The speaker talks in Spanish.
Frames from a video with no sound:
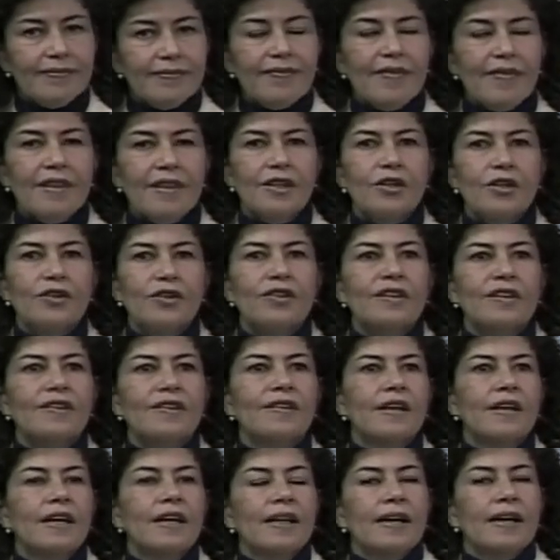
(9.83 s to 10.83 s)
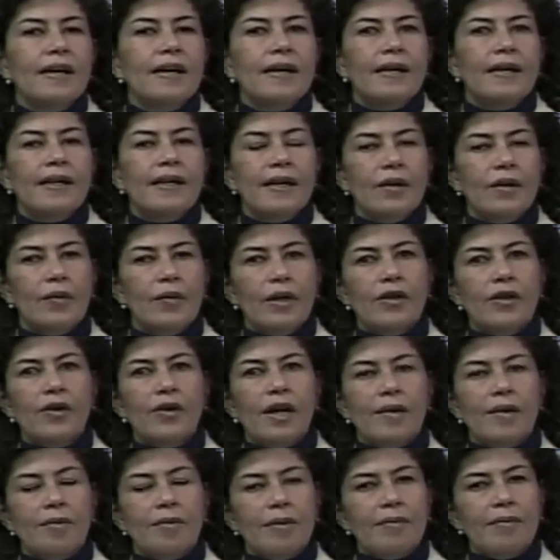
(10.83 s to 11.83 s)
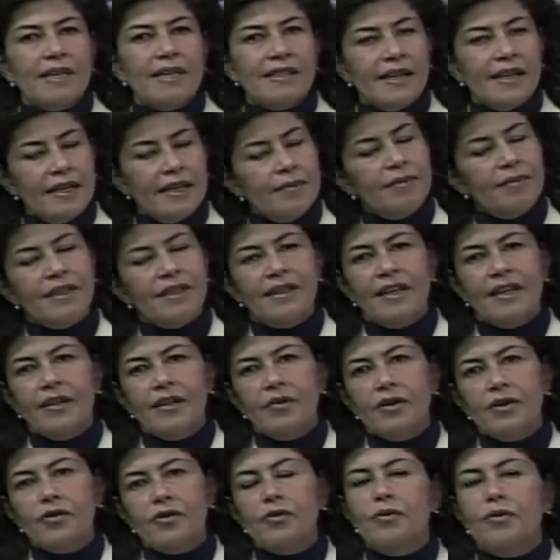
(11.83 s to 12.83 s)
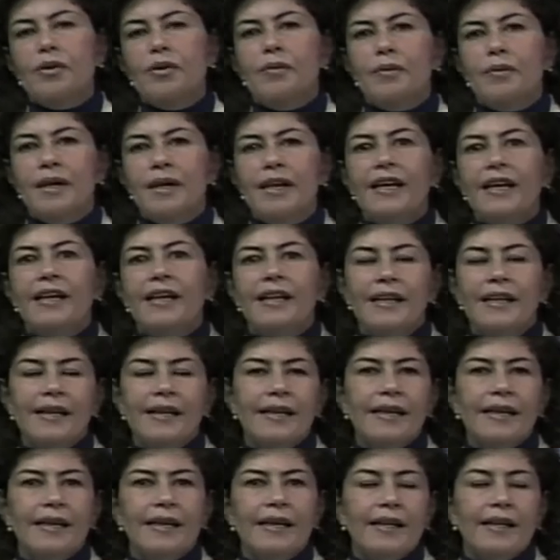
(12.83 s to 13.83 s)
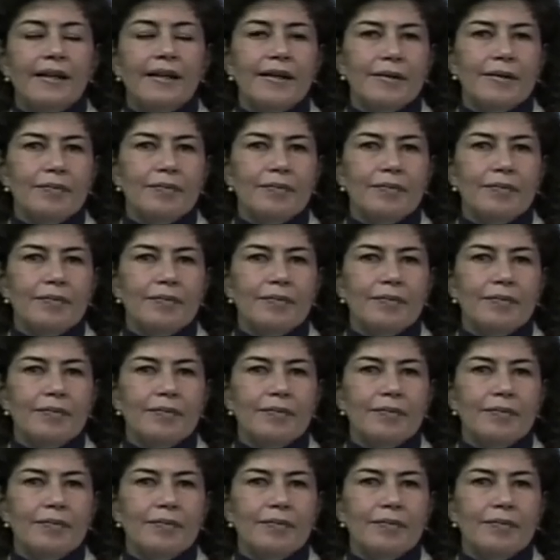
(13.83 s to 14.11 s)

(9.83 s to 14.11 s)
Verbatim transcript: Entonces, eh, cuando la mamá está alimentando a su bebé y le,